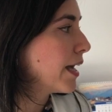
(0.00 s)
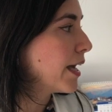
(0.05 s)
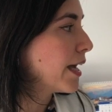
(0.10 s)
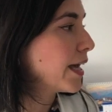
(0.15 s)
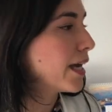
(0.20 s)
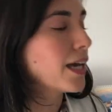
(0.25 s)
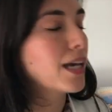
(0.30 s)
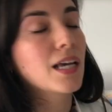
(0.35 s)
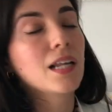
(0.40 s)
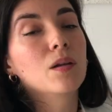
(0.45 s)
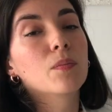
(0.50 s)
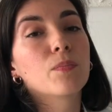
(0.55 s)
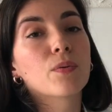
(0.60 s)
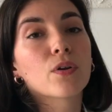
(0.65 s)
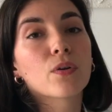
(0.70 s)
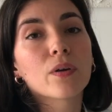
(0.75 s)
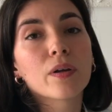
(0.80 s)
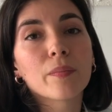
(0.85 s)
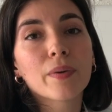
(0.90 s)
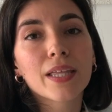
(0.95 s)
El
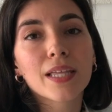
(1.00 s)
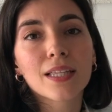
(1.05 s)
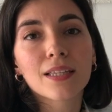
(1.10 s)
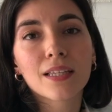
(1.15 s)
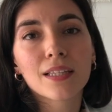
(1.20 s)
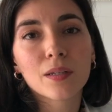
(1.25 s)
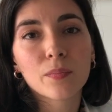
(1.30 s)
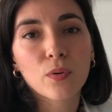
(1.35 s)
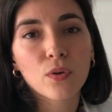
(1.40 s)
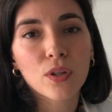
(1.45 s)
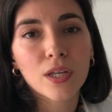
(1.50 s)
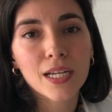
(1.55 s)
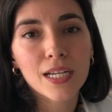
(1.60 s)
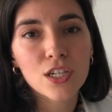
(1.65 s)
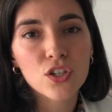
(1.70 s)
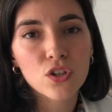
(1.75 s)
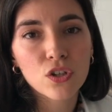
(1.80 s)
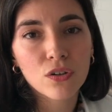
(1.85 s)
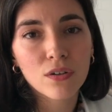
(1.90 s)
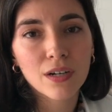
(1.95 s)
problema de este tipo de
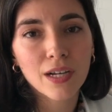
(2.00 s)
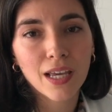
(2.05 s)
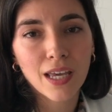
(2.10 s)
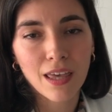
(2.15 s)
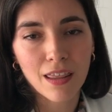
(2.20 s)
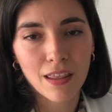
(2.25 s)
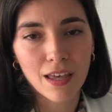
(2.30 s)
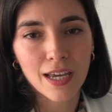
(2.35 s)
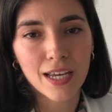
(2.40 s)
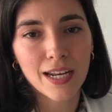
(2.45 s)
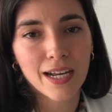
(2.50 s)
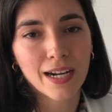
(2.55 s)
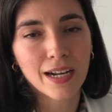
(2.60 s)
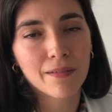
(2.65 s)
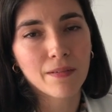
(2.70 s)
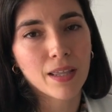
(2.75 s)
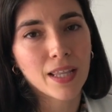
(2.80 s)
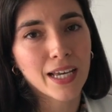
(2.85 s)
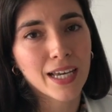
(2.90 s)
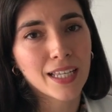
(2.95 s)
lesiones, y de ahí la
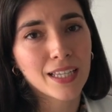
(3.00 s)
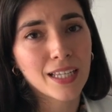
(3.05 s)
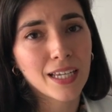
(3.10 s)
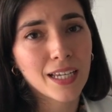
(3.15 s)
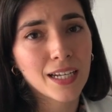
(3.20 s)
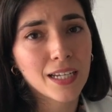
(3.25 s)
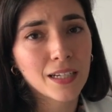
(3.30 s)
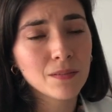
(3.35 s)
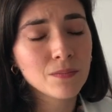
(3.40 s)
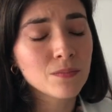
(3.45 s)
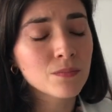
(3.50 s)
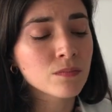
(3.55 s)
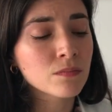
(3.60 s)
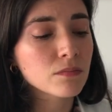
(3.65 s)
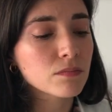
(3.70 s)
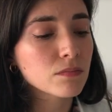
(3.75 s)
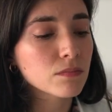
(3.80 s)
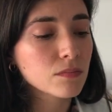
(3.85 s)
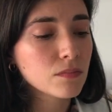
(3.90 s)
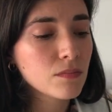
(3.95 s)
gravedad que tienen,
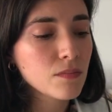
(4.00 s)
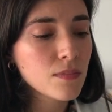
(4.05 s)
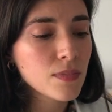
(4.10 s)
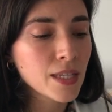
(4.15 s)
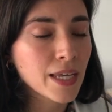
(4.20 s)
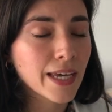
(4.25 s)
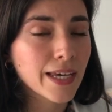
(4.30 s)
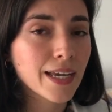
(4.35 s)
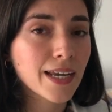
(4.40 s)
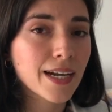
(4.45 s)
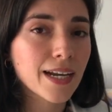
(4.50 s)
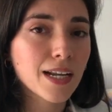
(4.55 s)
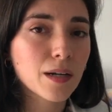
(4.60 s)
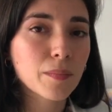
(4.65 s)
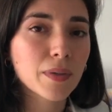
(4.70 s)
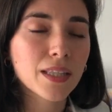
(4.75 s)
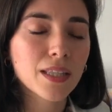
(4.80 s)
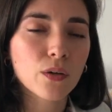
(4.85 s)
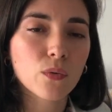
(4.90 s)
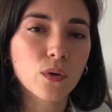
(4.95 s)
es que
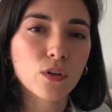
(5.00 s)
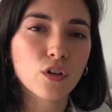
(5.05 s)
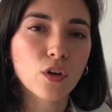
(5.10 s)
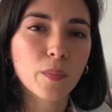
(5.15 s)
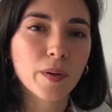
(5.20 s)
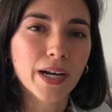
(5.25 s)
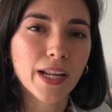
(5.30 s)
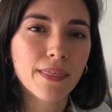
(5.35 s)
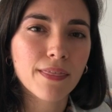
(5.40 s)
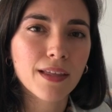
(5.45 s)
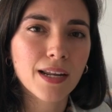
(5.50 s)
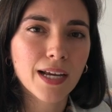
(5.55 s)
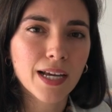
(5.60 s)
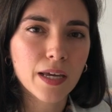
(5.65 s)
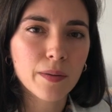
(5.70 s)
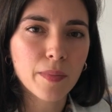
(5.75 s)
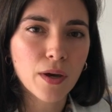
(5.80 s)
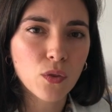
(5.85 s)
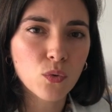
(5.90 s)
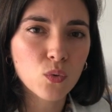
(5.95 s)
realmente cuando aparece la
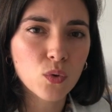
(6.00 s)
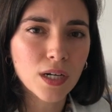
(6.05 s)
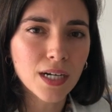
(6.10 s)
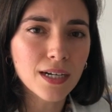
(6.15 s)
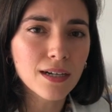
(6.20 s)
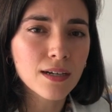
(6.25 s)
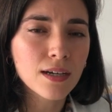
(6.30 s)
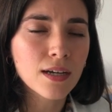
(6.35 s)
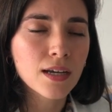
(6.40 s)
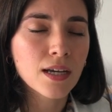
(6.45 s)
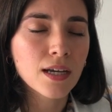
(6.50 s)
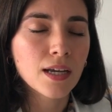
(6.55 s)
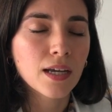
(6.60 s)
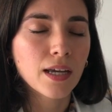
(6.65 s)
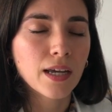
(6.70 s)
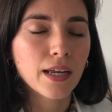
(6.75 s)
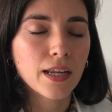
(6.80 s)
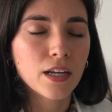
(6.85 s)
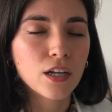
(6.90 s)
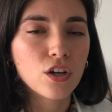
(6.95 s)
quemadura
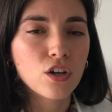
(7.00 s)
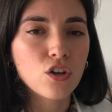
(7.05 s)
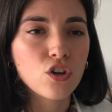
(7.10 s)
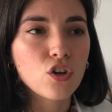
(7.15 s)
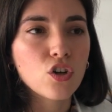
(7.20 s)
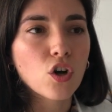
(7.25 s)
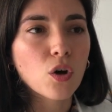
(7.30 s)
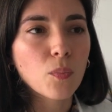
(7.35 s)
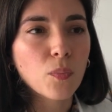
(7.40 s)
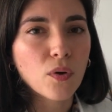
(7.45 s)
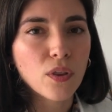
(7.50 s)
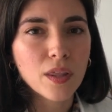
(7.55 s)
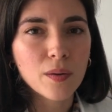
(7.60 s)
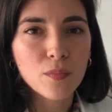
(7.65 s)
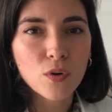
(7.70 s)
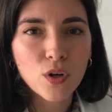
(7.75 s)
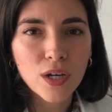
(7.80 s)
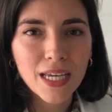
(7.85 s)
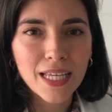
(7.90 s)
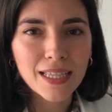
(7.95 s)
no
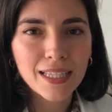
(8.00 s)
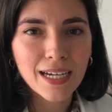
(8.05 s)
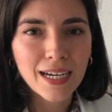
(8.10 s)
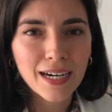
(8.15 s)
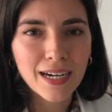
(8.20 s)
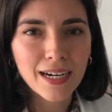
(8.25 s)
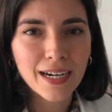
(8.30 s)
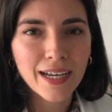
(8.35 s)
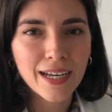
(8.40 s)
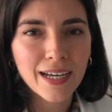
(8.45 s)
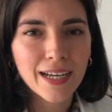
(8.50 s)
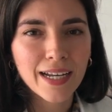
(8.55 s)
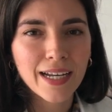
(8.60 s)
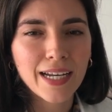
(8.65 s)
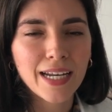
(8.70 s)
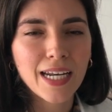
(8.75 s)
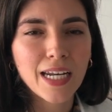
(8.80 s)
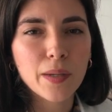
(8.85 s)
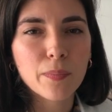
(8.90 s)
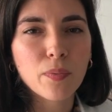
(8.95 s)
podemos quitarla
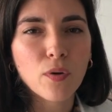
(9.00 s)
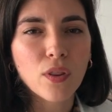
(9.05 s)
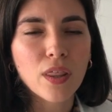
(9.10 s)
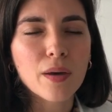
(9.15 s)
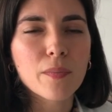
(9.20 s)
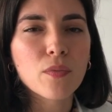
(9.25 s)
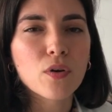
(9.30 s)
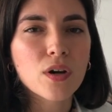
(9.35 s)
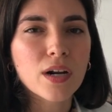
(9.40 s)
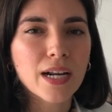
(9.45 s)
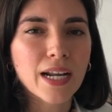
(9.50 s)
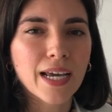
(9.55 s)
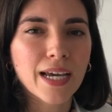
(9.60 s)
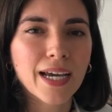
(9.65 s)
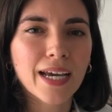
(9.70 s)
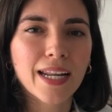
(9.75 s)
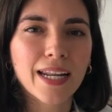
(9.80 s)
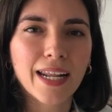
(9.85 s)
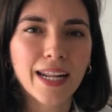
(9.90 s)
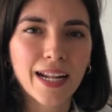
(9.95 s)
ni podemos
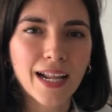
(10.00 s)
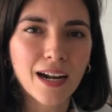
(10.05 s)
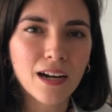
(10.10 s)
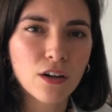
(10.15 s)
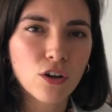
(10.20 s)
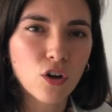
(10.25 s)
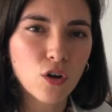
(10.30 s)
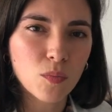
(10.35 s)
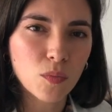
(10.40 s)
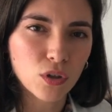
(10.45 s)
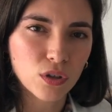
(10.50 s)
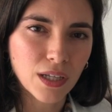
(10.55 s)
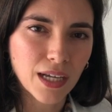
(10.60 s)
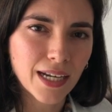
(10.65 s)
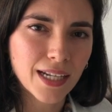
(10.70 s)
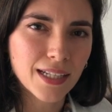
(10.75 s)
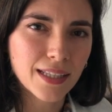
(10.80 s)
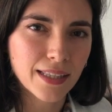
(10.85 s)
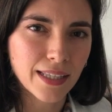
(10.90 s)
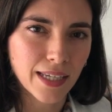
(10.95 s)
regenerar como
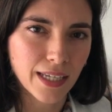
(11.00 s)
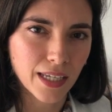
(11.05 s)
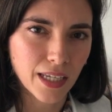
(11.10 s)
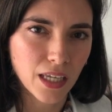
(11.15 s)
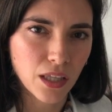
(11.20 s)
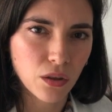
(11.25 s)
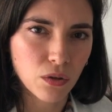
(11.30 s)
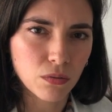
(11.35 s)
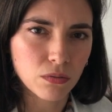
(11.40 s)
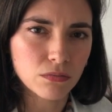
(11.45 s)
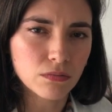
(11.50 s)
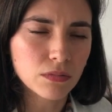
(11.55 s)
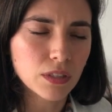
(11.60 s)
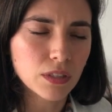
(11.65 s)
tal el tejido.